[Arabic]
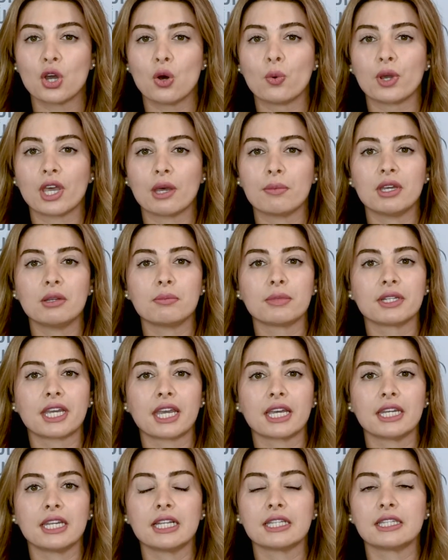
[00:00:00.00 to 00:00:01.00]
وكمان من
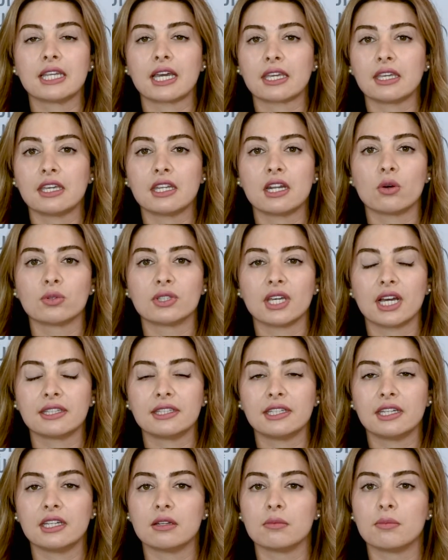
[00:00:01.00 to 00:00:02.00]
خلال تغيير أو
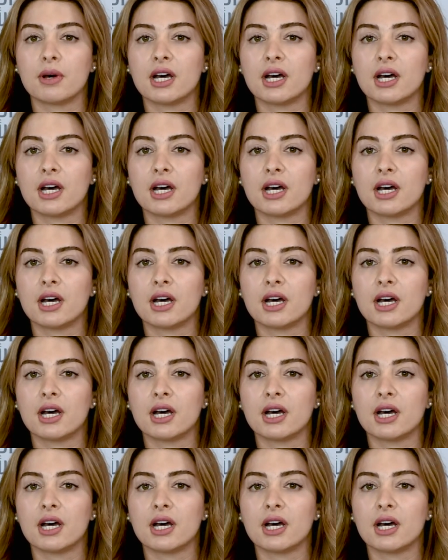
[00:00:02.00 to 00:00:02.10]
تعديل